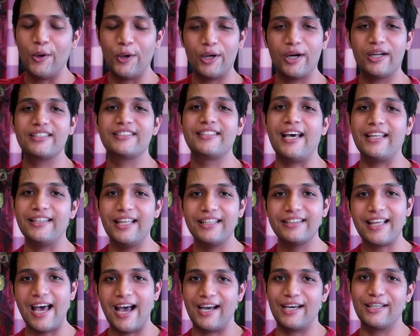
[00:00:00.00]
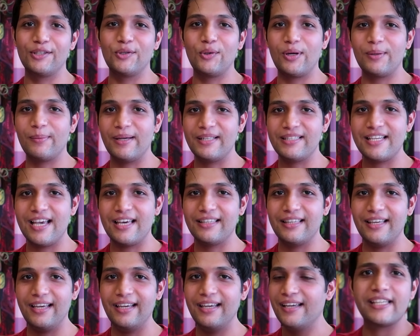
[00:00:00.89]
और ज्यादा ताकतवर बन
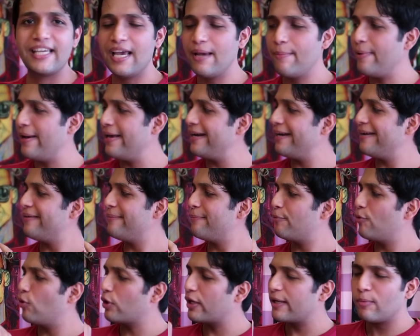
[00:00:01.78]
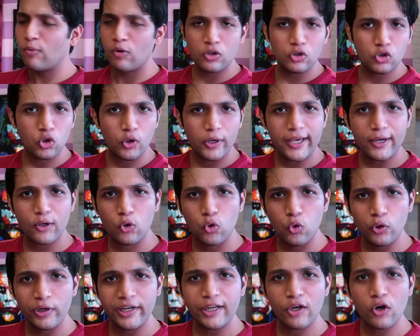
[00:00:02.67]
जाते हैं ये मैंने पोकीमोन थोड़े
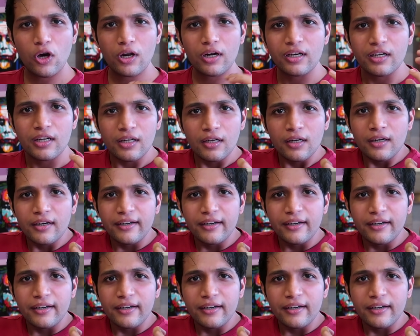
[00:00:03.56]
खूनी और